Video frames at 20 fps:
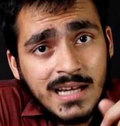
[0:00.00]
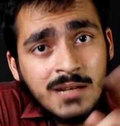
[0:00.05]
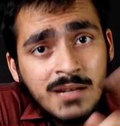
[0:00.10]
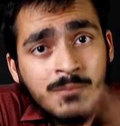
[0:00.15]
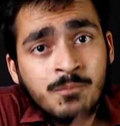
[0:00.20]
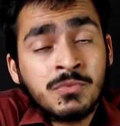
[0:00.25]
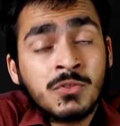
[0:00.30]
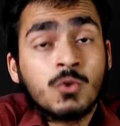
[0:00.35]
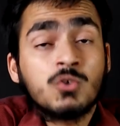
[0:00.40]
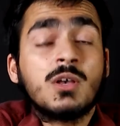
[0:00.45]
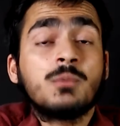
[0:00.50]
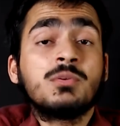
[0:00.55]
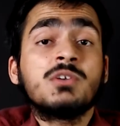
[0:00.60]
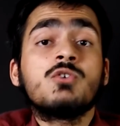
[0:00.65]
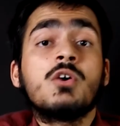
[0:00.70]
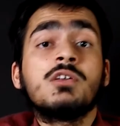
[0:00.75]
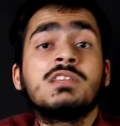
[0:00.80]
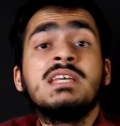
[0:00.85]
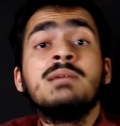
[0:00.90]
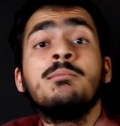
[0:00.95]
आई तो
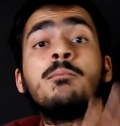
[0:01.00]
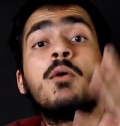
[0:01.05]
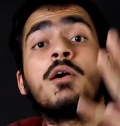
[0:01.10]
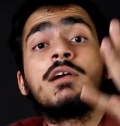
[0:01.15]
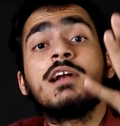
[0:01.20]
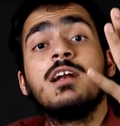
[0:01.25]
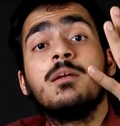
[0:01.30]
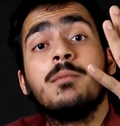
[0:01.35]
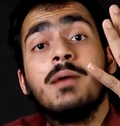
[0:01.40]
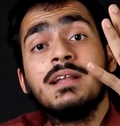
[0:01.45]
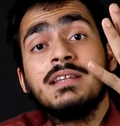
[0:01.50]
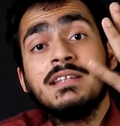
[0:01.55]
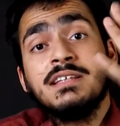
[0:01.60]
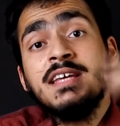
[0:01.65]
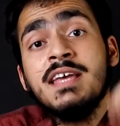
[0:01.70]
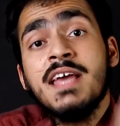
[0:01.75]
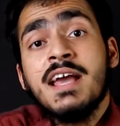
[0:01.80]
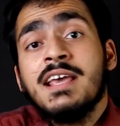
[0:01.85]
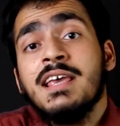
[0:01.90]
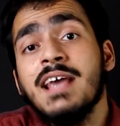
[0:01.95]
सबसे चौथी इंपॉर्टेंट
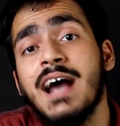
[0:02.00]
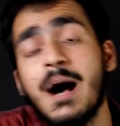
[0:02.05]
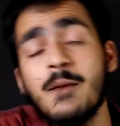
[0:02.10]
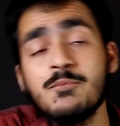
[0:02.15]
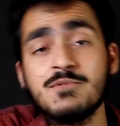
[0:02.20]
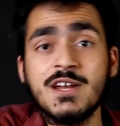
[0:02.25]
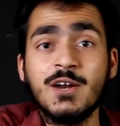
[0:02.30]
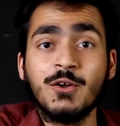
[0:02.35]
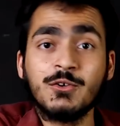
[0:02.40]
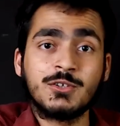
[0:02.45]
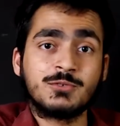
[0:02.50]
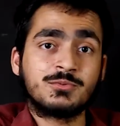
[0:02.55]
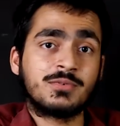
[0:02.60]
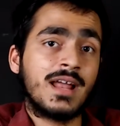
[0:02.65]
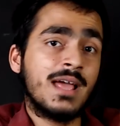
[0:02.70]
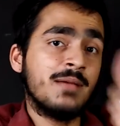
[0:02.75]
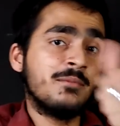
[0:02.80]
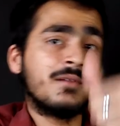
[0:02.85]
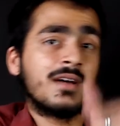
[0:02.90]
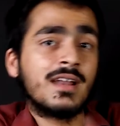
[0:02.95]
बात ये है कि आप चैनल को
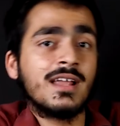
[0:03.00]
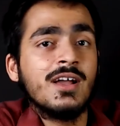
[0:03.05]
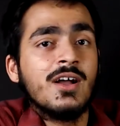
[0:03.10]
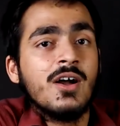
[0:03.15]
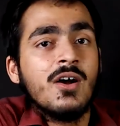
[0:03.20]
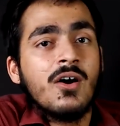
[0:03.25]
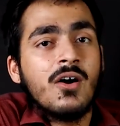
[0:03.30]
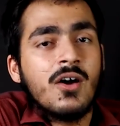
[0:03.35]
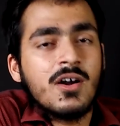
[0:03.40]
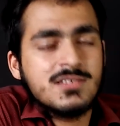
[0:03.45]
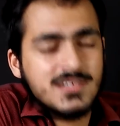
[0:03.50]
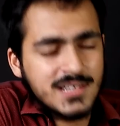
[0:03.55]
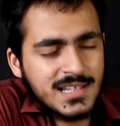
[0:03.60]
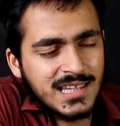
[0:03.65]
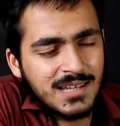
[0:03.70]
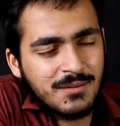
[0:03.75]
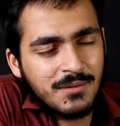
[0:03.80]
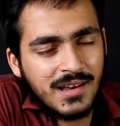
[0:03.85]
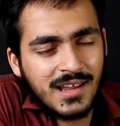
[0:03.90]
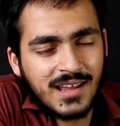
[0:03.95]
सब्सक्राइब करें और
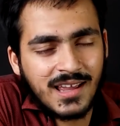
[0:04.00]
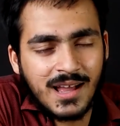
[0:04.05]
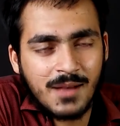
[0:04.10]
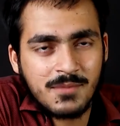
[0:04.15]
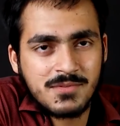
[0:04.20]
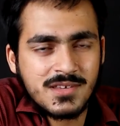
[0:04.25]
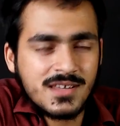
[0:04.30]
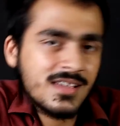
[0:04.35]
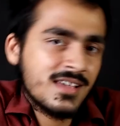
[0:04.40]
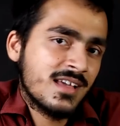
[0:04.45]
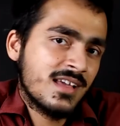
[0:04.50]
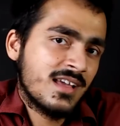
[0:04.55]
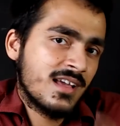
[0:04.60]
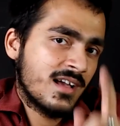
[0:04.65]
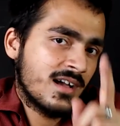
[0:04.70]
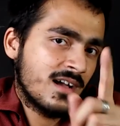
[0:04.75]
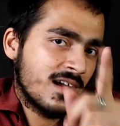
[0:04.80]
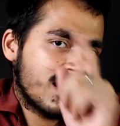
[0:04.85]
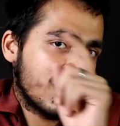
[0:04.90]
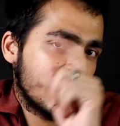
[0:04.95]
जल्दी मिलेंगे आपसे
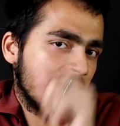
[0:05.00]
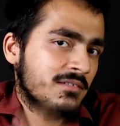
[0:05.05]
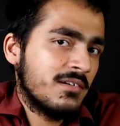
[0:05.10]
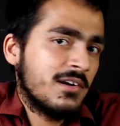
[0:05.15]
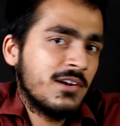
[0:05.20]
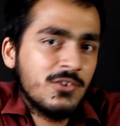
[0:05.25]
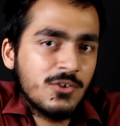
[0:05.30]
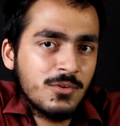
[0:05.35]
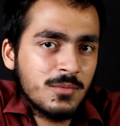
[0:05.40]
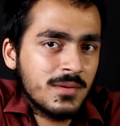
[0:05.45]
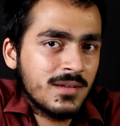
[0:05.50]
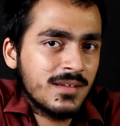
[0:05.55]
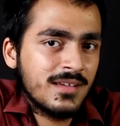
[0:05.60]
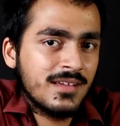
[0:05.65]
अगली वीडियो